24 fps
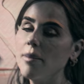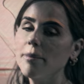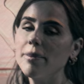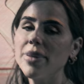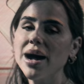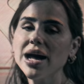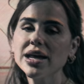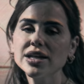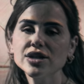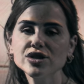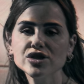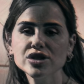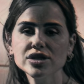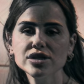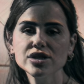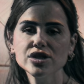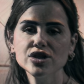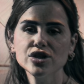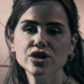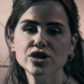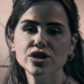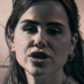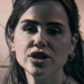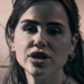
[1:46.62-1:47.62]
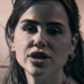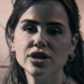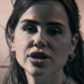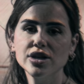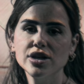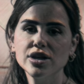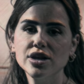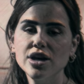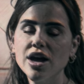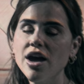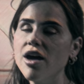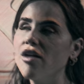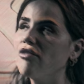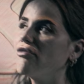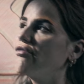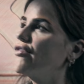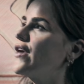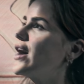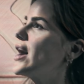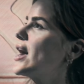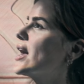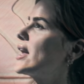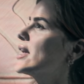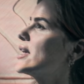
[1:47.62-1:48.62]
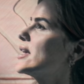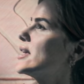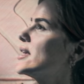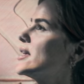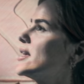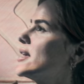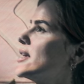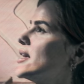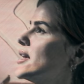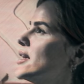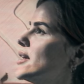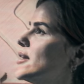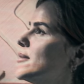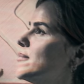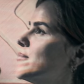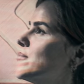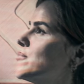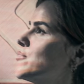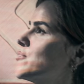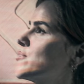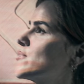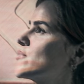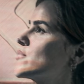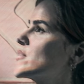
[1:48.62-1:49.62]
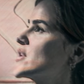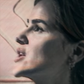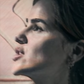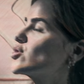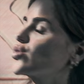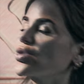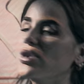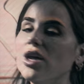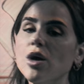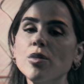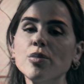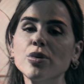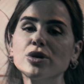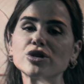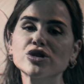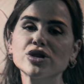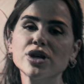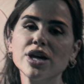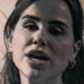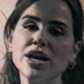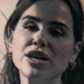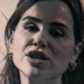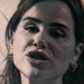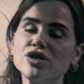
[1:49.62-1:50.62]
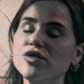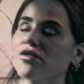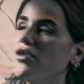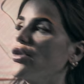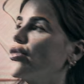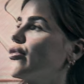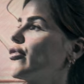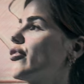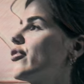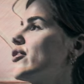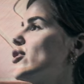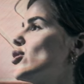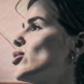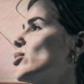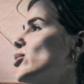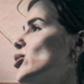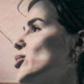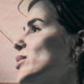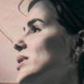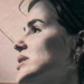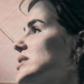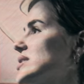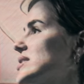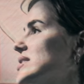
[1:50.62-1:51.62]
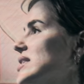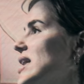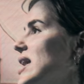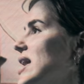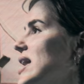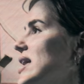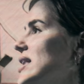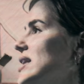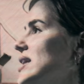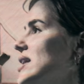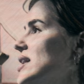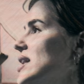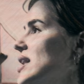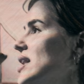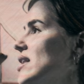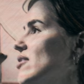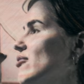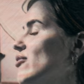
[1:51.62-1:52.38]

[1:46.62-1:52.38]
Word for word: Para de insistir. Vai escutar um podcast, ver um filme, uma série,